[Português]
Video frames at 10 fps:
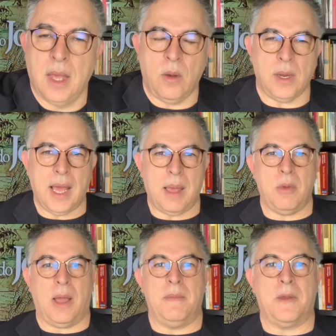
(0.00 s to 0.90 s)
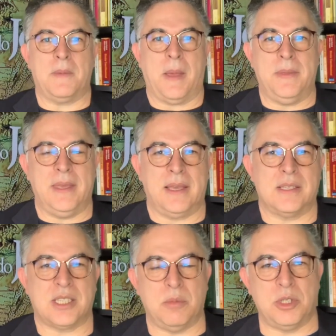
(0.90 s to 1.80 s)
Olá, meu amigo, minha amiga,
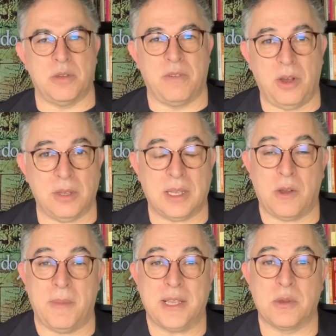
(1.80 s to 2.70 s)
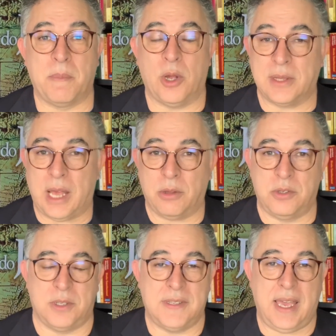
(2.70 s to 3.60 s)
estamos de volta com mais um Portal do
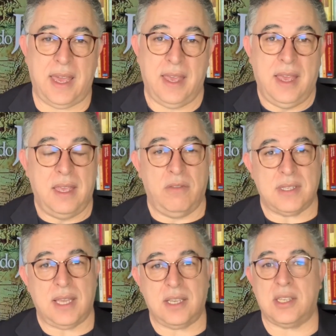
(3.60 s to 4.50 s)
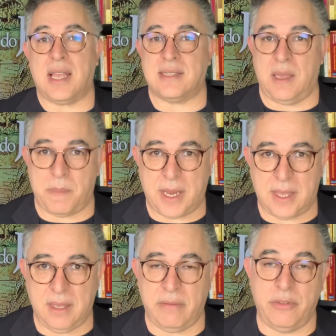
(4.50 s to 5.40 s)
José. E você que está sempre
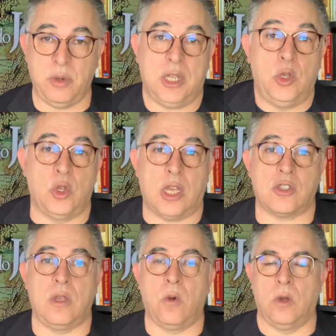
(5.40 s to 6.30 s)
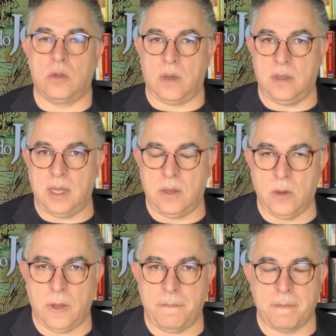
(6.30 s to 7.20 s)
aqui, viu que no nosso encontro
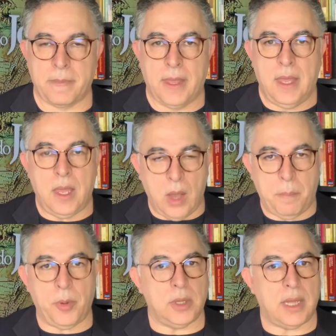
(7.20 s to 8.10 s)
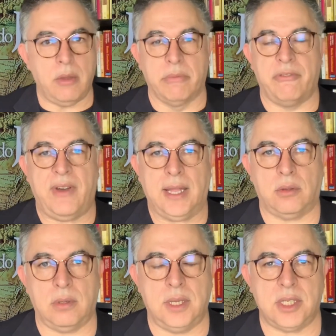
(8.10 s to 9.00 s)
anterior eu apontei um
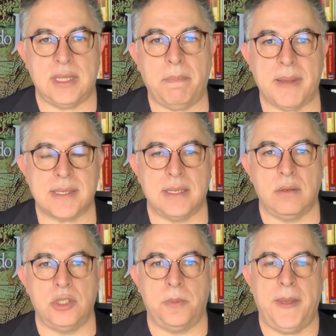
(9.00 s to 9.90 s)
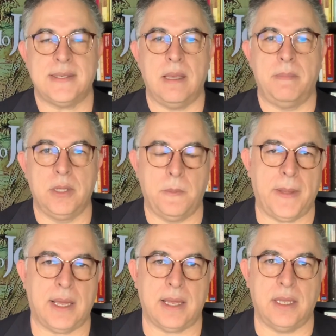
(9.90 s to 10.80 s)
fato que está passando despercebido
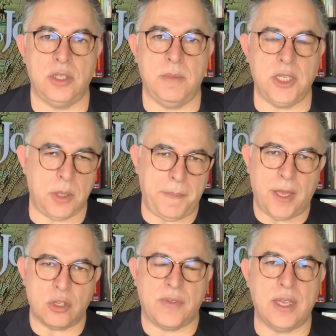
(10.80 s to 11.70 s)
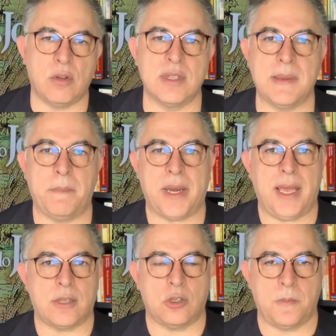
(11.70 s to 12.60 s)
pela grande mídia e pelos veículos
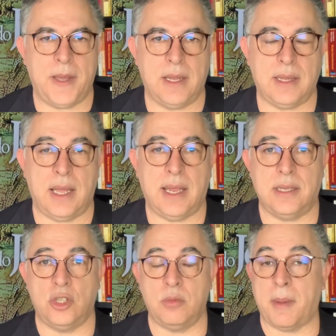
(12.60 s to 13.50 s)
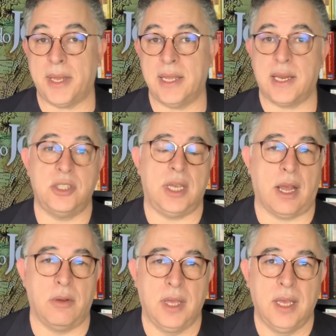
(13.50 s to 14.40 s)
impressos, pela internet de uma maneira
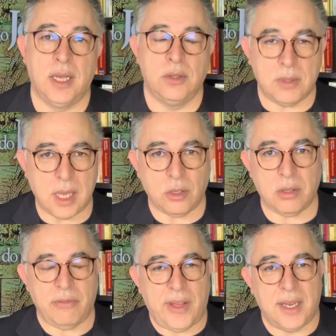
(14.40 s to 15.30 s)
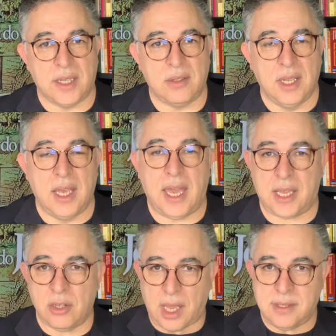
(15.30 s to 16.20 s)
geral. Do que, que eu estou falando? É
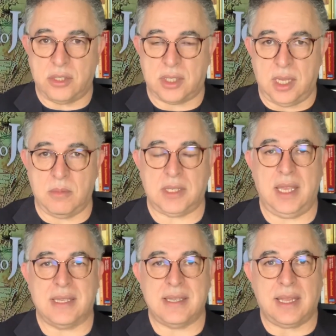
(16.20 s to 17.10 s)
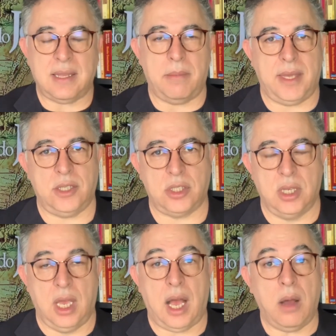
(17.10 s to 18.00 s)
que nós estamos exatamente
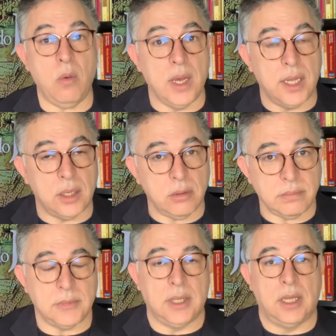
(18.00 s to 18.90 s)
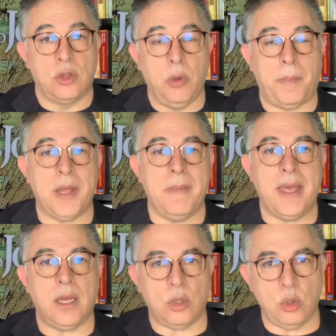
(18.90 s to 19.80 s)
há um ano do
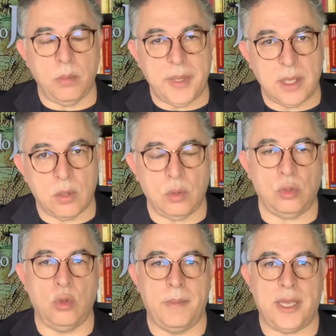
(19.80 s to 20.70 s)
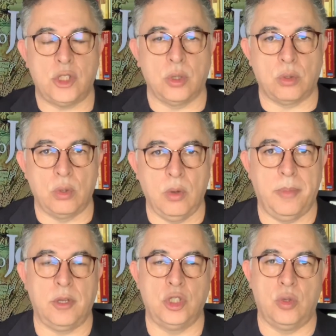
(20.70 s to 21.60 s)
primeiro domingo do mês de
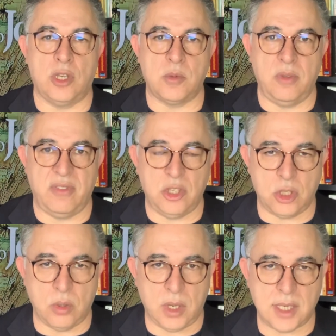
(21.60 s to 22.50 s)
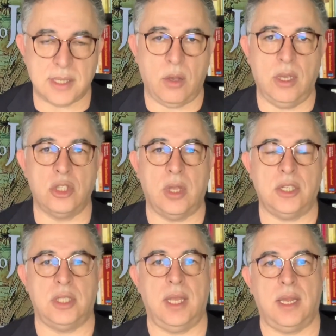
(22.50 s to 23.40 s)
outubro de 2022, onde
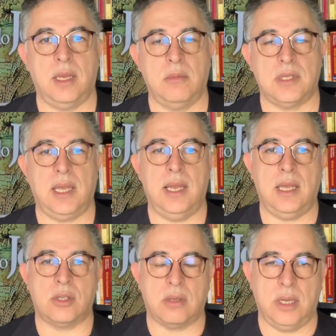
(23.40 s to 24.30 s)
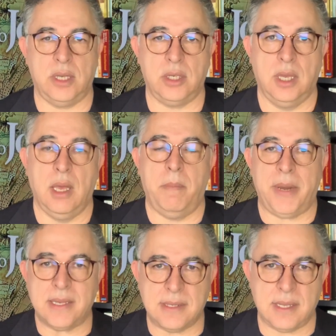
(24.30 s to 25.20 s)
nós teremos eleições
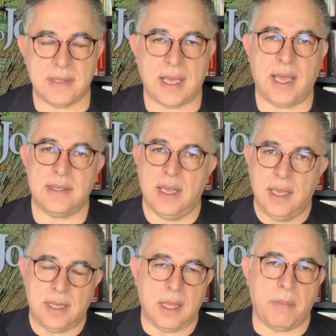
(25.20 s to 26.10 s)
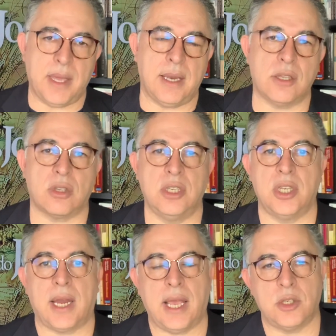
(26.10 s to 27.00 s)
presidenciais e também eleições
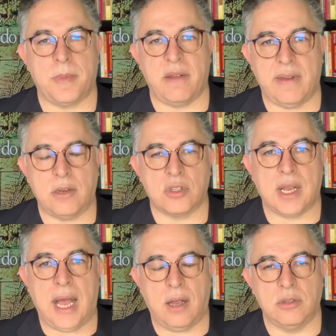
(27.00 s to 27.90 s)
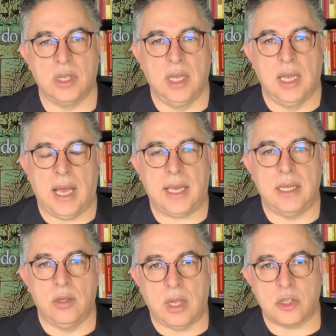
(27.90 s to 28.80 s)
gerais para vários cargos
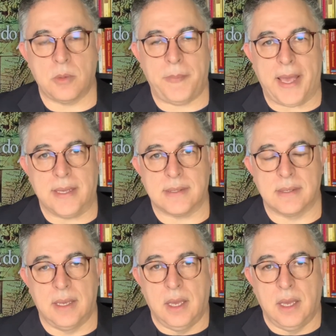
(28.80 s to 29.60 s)
aqui no nosso país.